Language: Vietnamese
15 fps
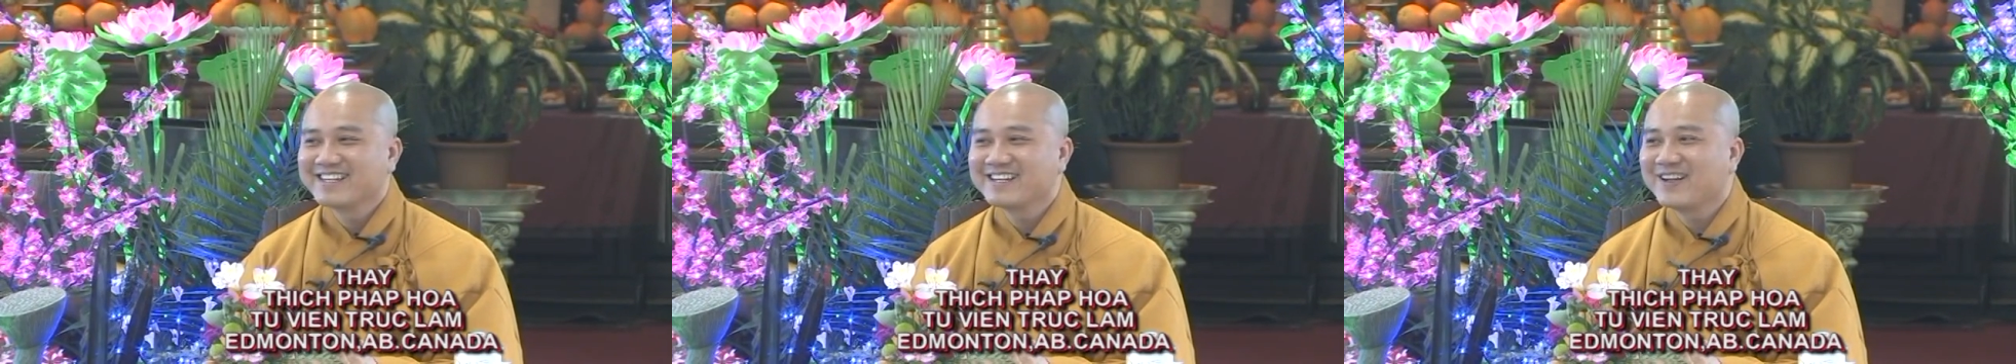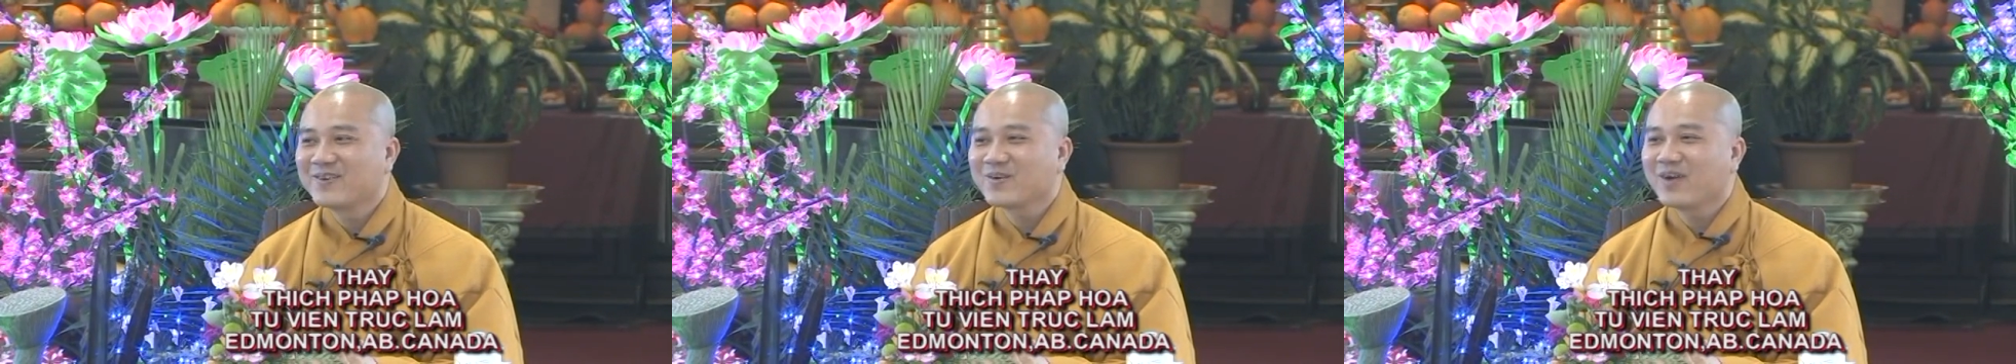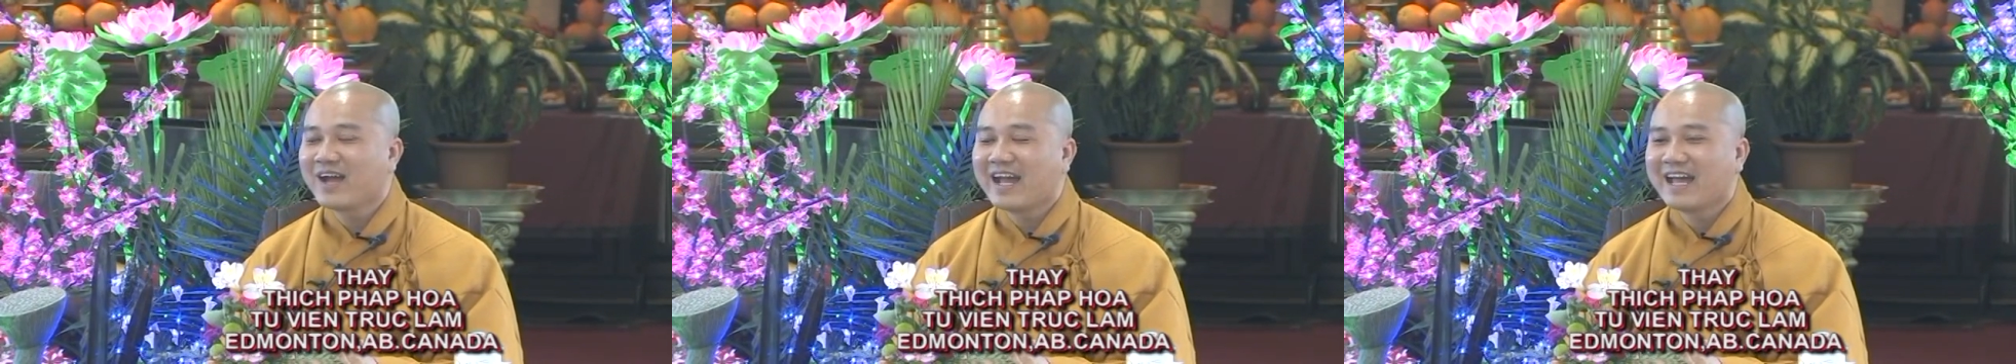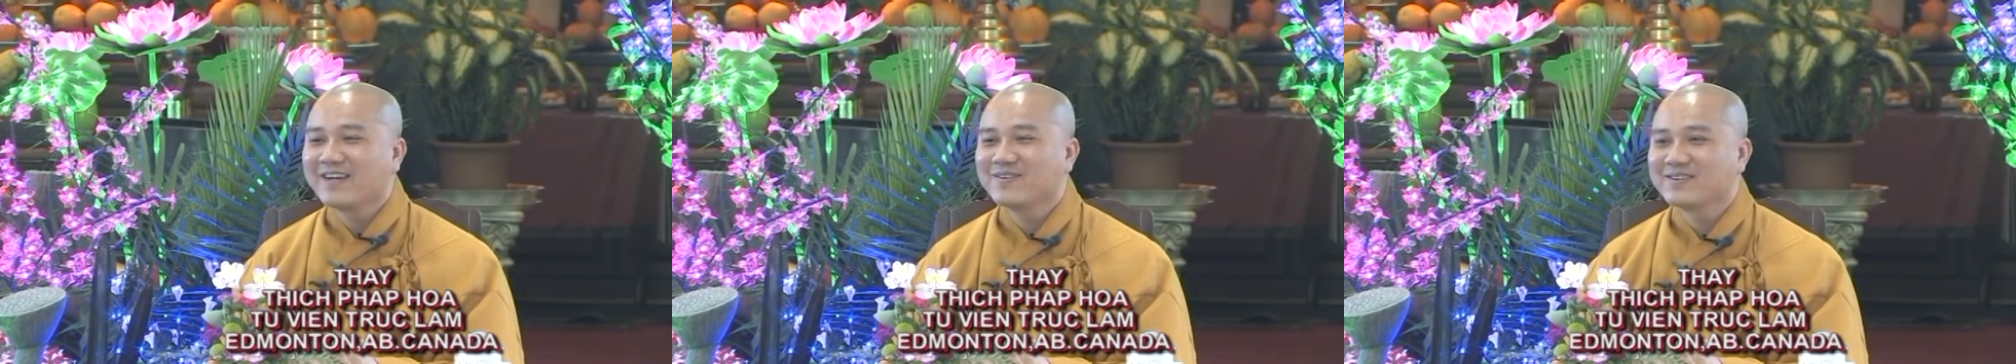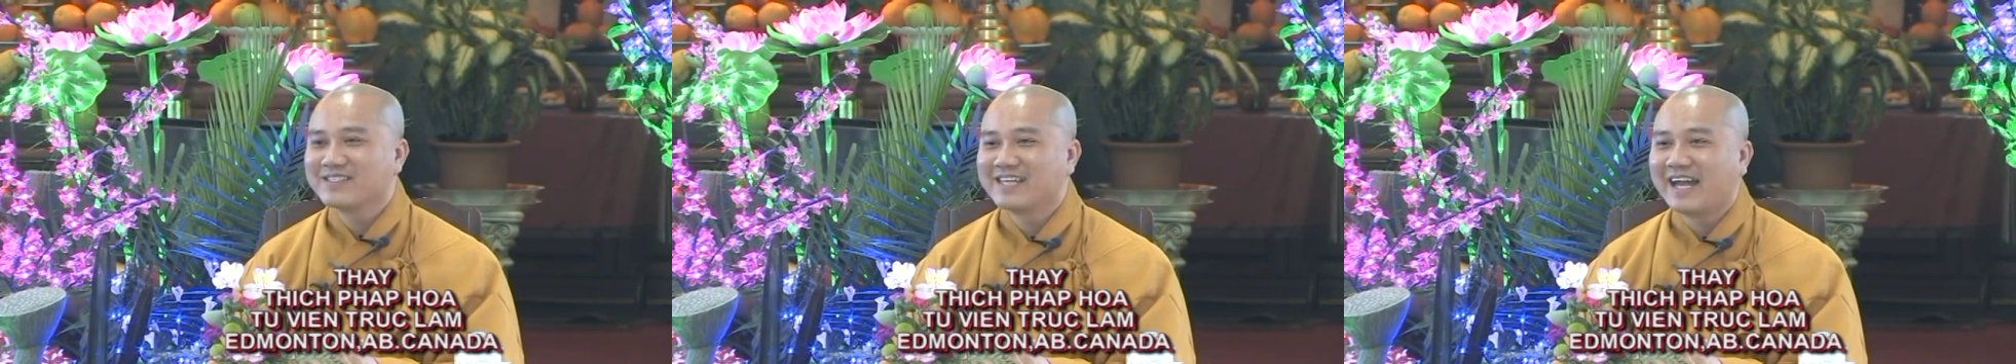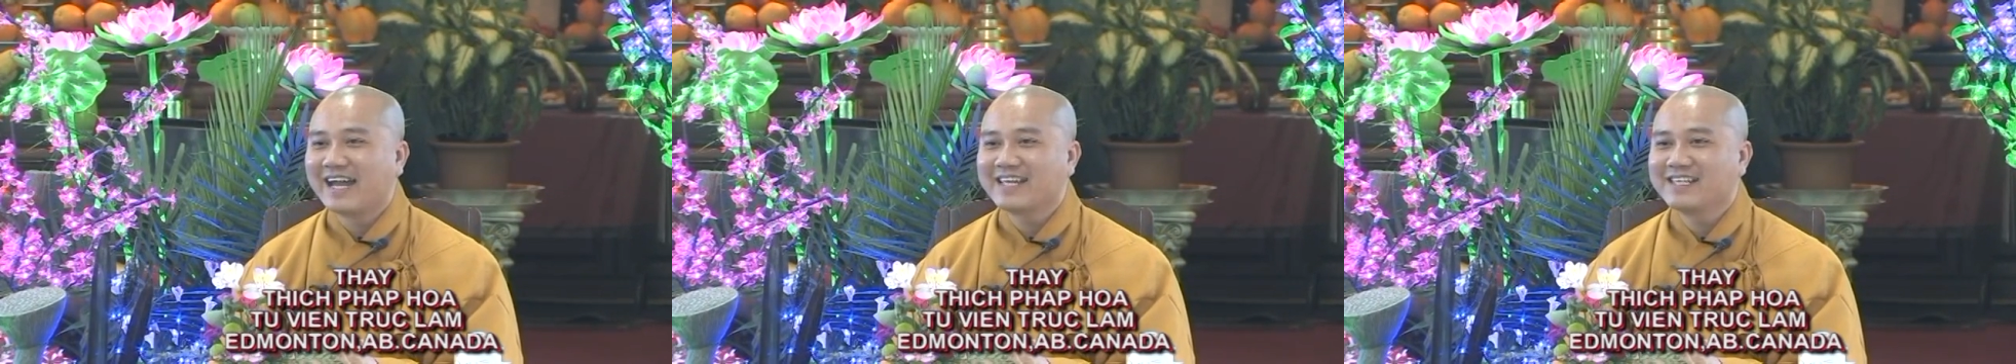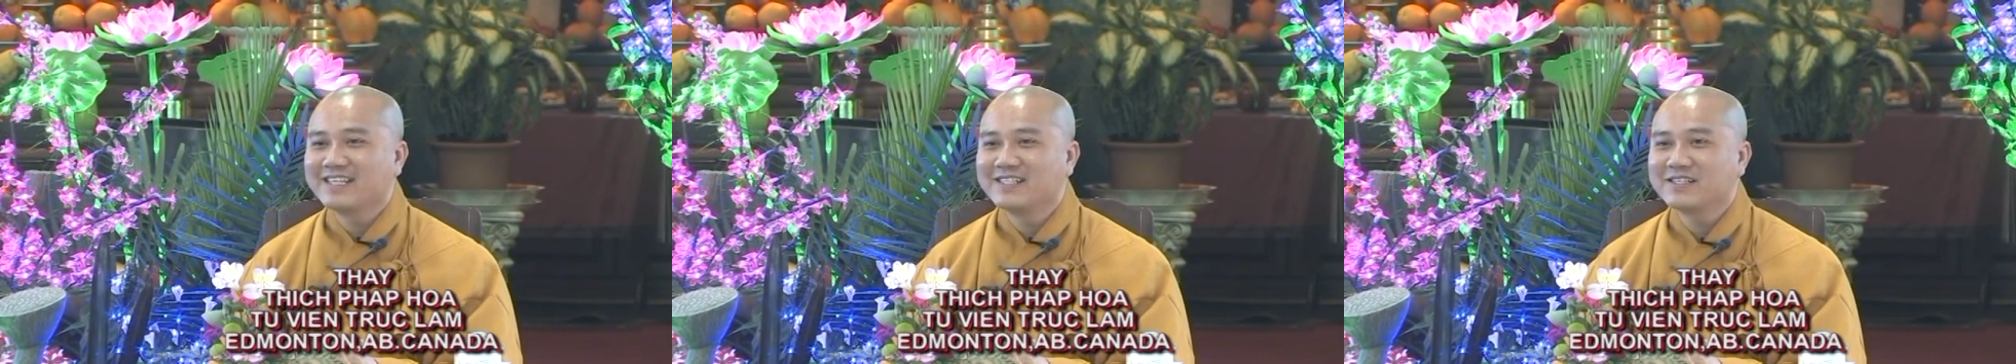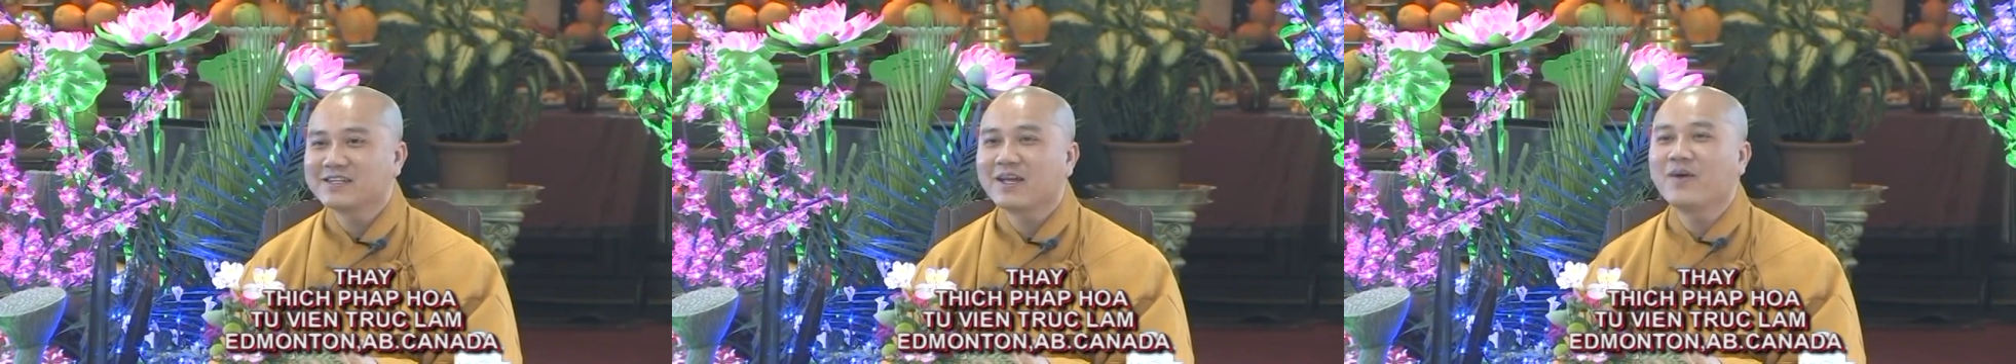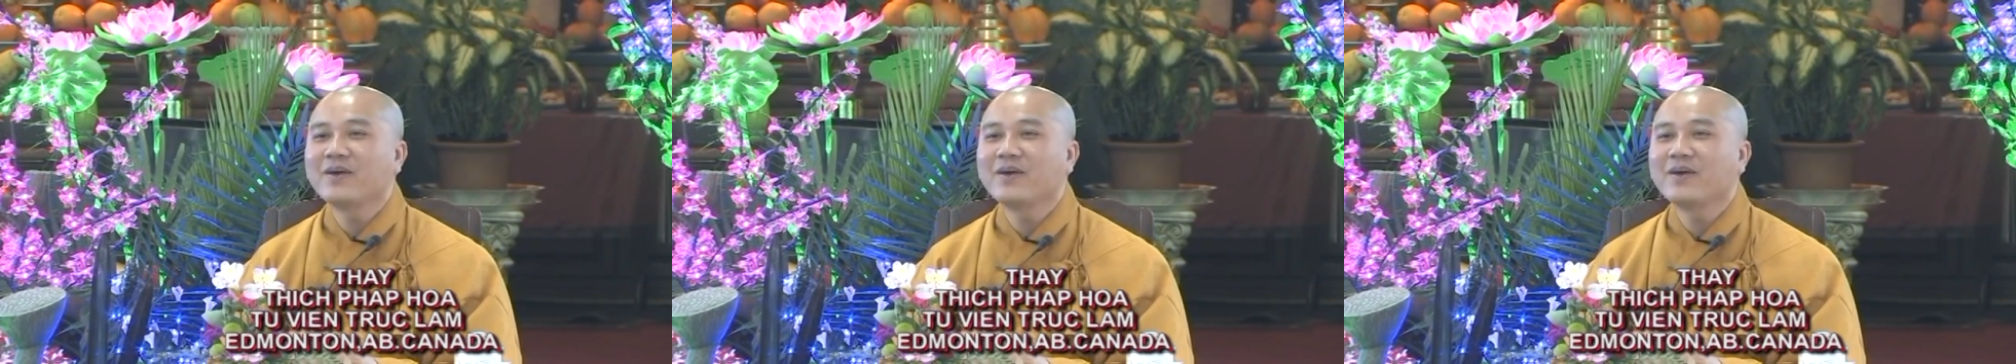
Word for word: Chứ đâu có ai mà dạy gì nó,